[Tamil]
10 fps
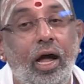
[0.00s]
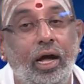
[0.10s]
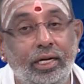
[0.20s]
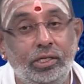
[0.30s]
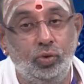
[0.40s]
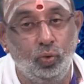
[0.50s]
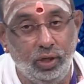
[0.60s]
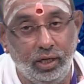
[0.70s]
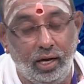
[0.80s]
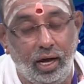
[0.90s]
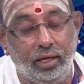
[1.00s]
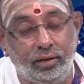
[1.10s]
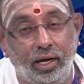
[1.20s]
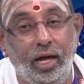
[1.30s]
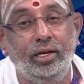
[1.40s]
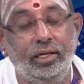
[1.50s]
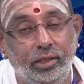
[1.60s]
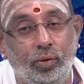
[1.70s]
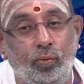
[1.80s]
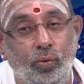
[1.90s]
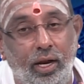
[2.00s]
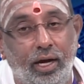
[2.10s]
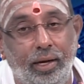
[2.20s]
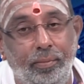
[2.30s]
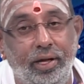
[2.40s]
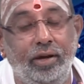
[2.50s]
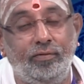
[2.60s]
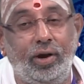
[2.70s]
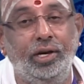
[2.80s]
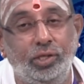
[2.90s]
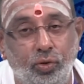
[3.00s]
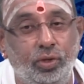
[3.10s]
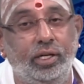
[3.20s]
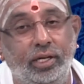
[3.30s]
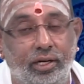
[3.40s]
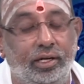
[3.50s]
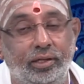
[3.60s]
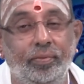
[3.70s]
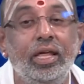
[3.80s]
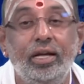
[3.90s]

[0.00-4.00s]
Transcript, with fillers: ஆக சூரியனால்தான் இந்த உலகமே வாழ்ந்து கொண்டிருக்கின்றது